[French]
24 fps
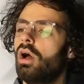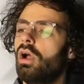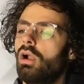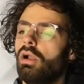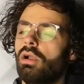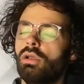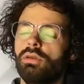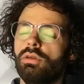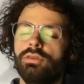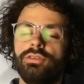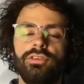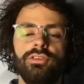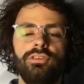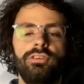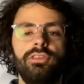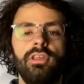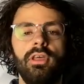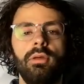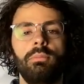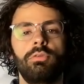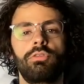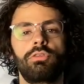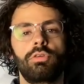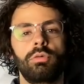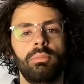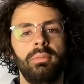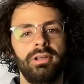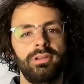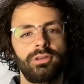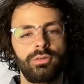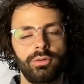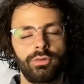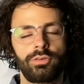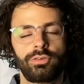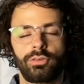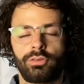Le système
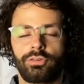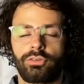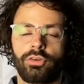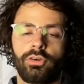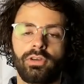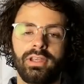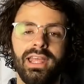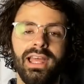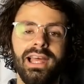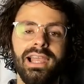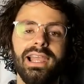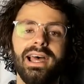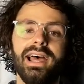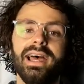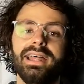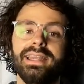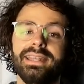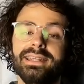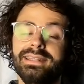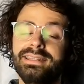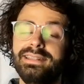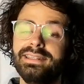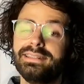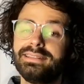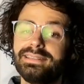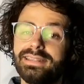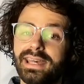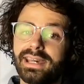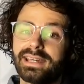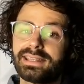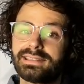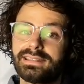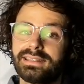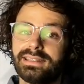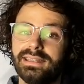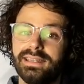somatosensoriel
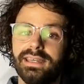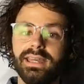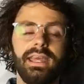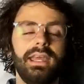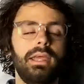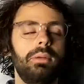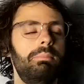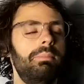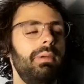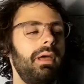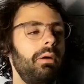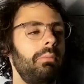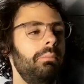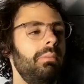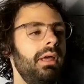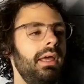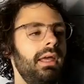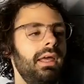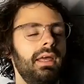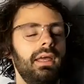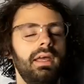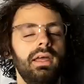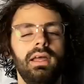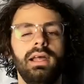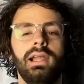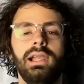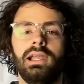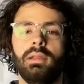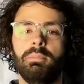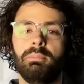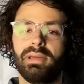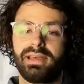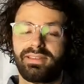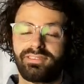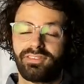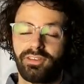détecte et permet
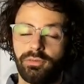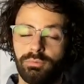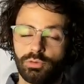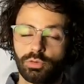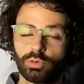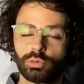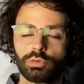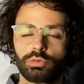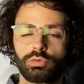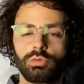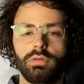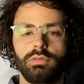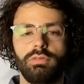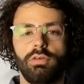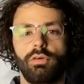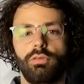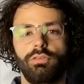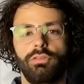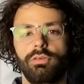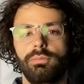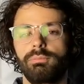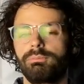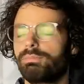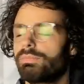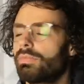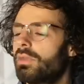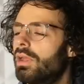les perceptions suivantes.